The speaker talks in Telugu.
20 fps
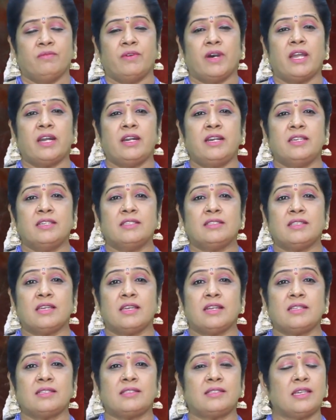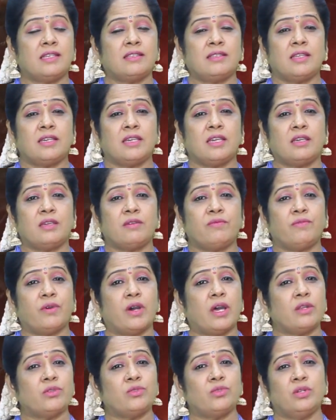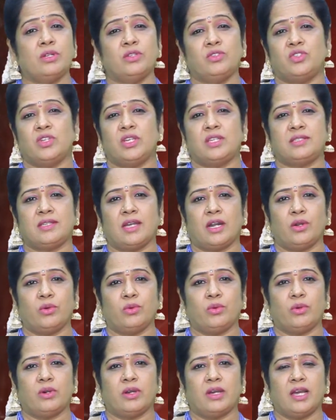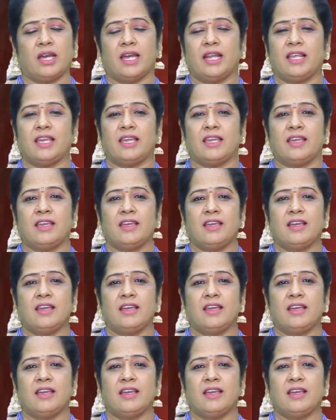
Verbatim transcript: వారిని తన శక్తికి వారసులను చేశాడో అనే